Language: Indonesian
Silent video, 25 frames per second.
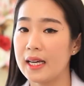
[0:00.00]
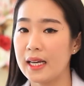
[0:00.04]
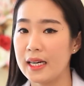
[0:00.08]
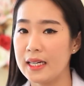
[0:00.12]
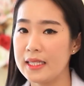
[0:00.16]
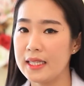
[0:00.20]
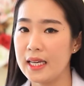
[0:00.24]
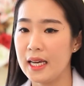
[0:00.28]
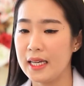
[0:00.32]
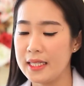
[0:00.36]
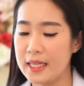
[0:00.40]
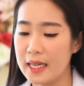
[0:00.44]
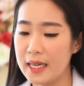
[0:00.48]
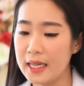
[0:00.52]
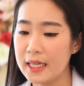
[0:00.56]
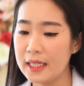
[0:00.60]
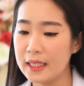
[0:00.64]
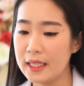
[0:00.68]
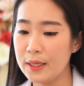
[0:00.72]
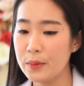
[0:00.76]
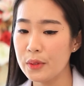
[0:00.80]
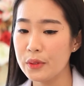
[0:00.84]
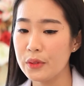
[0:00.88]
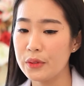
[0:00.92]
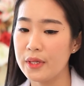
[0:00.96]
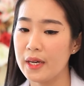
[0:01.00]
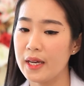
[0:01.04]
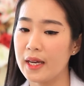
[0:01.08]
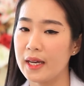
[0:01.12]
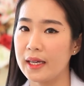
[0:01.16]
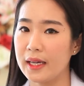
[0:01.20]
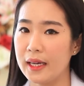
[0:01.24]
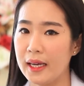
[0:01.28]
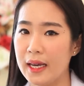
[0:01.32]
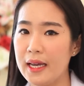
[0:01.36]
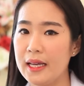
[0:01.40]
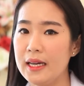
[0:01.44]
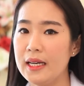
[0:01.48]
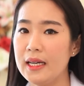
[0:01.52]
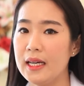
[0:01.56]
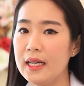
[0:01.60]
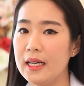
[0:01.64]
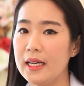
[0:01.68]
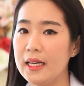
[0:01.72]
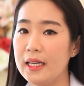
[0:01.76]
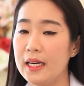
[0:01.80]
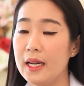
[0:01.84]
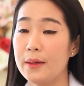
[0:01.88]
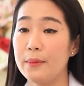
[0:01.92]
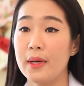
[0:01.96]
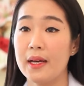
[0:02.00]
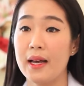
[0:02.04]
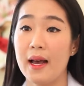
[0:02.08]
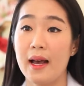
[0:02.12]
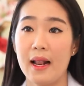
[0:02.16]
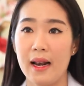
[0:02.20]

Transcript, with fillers: kerjanya kita menggunakan e, nama